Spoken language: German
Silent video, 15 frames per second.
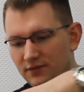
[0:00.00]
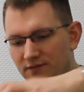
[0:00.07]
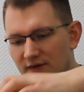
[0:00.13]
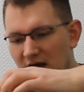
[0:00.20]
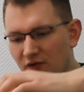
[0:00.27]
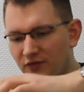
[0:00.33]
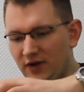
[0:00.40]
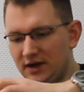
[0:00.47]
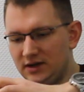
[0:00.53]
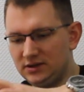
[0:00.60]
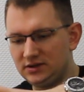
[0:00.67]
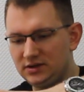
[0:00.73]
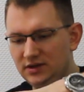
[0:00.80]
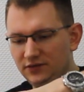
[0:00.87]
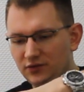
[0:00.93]
Wer auf
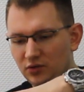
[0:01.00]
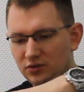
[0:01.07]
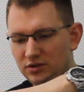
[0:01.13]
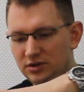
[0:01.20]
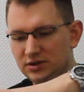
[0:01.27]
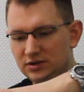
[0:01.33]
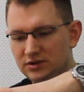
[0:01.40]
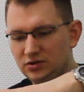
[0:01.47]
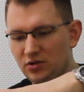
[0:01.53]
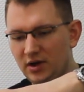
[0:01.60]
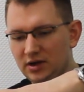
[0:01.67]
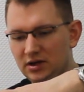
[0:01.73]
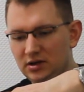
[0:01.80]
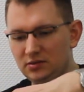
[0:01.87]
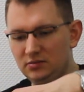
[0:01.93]
eine tiefgründige
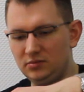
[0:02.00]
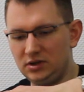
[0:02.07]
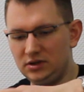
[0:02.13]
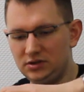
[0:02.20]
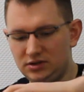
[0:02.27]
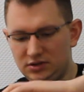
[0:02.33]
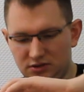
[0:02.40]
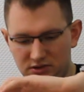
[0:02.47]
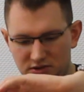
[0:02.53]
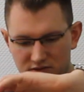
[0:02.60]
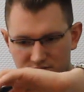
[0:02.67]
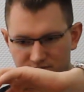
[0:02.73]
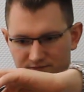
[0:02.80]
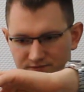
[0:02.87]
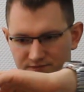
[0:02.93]
Story mit...
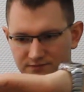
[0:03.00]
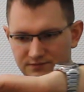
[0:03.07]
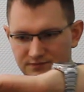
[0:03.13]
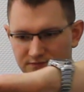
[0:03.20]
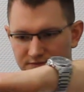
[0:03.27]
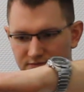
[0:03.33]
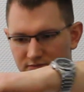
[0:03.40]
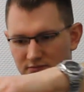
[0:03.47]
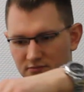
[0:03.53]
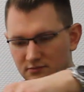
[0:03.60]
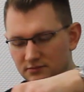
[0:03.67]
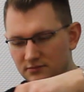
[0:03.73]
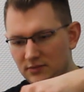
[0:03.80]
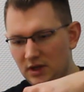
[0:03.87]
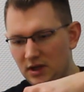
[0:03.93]
Ähm
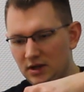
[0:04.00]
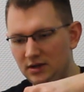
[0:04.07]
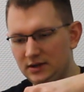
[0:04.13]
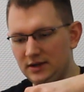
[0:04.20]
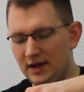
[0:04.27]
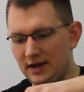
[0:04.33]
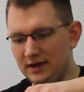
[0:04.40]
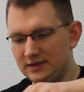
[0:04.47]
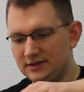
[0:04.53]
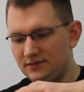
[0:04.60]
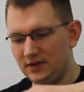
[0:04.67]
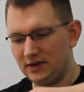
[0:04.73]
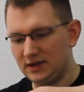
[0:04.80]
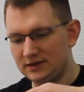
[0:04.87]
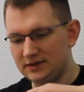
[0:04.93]
ja,
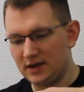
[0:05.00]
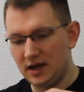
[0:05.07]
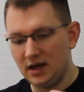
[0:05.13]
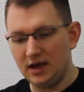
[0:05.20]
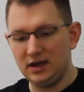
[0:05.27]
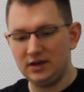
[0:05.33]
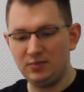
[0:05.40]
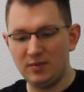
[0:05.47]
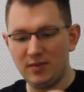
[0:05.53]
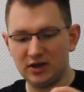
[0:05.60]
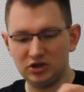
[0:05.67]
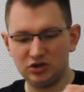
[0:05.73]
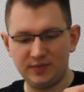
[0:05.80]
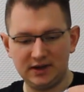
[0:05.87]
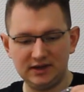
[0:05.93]
lassen wir das. Ich bin
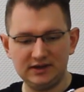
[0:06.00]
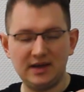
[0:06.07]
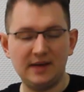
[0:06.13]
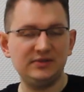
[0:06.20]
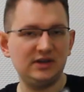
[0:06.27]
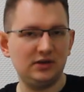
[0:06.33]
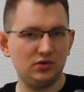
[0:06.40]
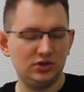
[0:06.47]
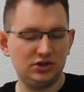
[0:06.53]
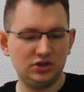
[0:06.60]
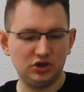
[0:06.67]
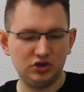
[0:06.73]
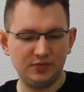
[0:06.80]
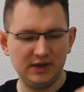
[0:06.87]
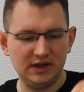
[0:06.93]
mal gespannt. Ich habe es ja noch
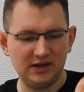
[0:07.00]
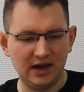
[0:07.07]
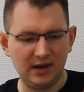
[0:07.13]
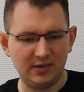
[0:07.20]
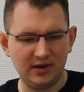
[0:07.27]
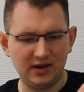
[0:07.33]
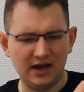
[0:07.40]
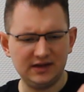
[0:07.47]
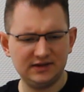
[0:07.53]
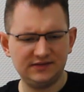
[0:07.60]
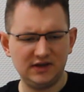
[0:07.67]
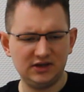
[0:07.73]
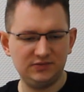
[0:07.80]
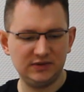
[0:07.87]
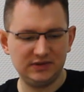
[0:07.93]
nicht gespielt, aber
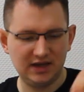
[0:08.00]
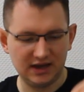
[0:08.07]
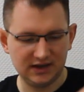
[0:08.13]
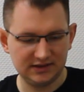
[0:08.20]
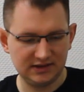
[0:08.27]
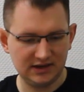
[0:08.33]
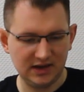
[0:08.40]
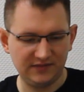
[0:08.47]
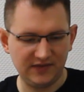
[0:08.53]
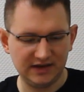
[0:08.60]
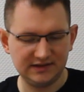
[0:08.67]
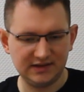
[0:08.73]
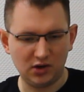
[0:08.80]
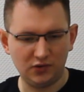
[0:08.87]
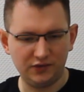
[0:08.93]
alles, was ich bisher gesehen habe,
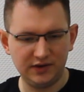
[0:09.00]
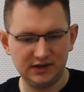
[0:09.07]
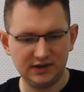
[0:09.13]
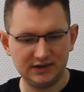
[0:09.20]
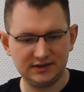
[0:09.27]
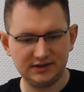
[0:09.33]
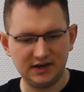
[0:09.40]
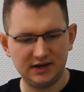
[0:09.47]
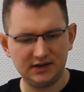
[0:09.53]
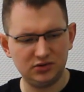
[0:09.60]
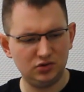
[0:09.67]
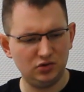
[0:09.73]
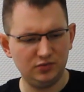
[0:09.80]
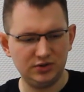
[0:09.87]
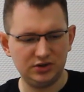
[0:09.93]
weist darauf hin, dass es halt
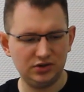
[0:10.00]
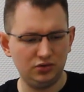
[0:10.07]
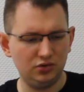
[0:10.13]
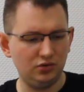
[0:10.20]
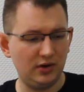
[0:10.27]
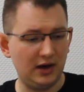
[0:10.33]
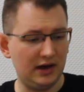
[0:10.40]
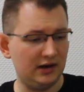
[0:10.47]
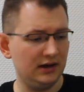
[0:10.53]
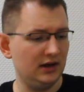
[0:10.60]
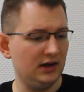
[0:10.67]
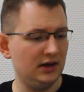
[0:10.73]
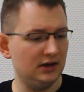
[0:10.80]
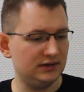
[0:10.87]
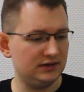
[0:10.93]
eine typische Hurra-
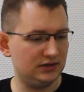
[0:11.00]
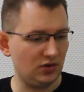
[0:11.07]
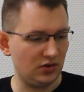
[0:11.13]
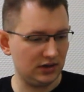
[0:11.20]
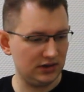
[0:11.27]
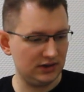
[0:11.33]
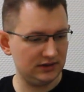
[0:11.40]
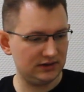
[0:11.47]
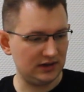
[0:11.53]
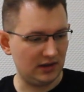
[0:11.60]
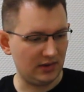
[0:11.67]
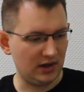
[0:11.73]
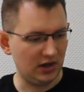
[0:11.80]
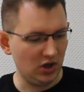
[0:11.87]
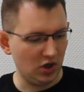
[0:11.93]
Story ist.
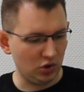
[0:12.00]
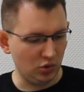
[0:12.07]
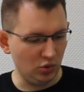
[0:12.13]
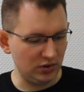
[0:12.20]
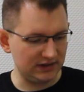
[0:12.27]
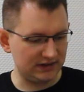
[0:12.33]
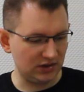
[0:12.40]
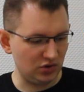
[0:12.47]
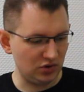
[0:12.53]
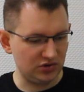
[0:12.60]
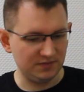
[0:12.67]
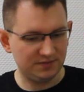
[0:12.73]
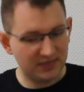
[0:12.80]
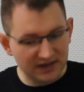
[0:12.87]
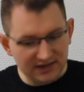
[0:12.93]
Aber gut, ist
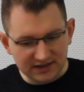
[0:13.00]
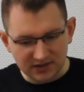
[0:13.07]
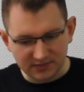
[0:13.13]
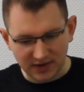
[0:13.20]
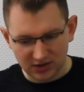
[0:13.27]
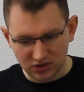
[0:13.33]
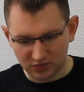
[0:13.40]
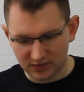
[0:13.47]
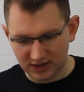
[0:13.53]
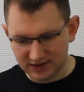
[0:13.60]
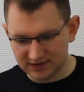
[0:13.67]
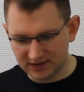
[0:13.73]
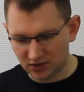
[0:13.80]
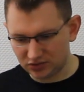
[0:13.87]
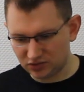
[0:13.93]
natürlich ein bisschen bei Tom
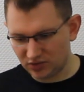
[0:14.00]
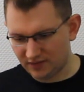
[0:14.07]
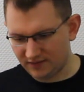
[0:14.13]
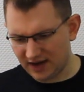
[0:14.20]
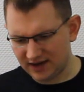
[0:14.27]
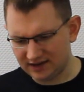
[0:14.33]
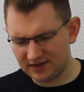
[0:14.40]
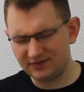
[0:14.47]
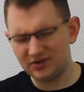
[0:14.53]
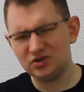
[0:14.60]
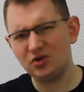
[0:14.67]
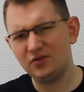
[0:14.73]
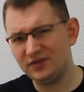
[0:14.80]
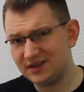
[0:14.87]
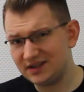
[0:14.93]
Clancy auch zu erwarten. Aber
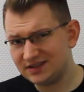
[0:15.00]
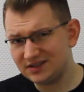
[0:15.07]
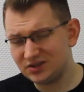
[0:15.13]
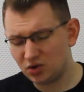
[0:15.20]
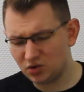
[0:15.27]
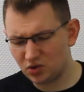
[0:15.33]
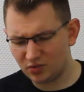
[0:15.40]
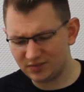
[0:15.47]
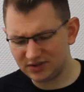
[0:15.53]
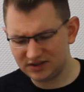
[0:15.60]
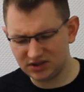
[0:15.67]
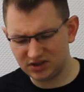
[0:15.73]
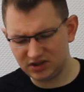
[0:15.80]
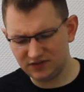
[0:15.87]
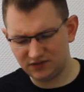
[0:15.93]
ich hoffe, dass es doch noch ein
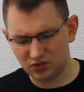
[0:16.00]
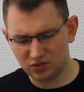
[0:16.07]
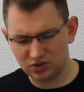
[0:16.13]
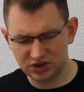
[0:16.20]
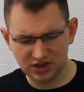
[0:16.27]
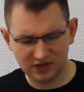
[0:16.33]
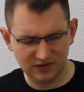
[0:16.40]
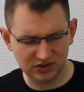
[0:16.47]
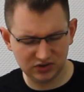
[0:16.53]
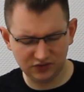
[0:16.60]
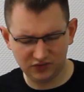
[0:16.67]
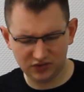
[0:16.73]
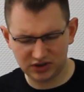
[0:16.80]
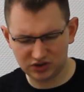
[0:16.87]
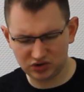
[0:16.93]
bisschen tiefgründiger wird,
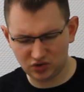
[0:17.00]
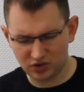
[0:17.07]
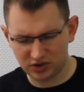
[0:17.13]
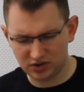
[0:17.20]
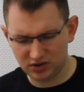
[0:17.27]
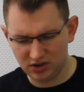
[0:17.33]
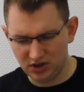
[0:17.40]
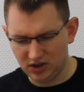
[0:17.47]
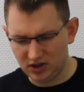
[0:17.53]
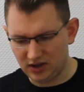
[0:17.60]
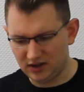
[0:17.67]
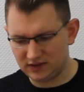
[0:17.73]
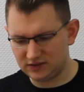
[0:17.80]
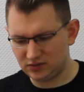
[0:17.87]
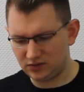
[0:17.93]
so von der Story.
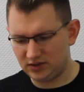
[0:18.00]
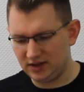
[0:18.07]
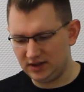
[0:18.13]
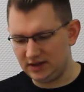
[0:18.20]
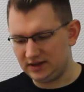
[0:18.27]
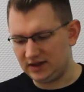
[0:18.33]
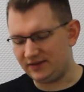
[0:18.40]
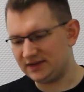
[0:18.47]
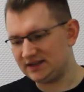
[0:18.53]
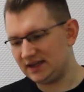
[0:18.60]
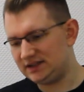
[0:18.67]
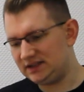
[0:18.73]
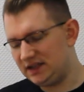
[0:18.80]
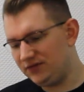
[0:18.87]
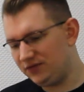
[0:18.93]
Also, ja, was
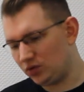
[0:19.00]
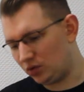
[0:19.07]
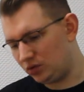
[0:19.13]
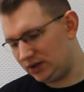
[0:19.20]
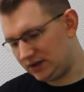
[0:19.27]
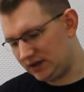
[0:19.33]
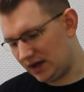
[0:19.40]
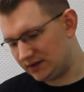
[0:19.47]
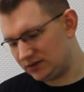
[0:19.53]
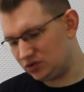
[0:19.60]
heißt tiefgründiger?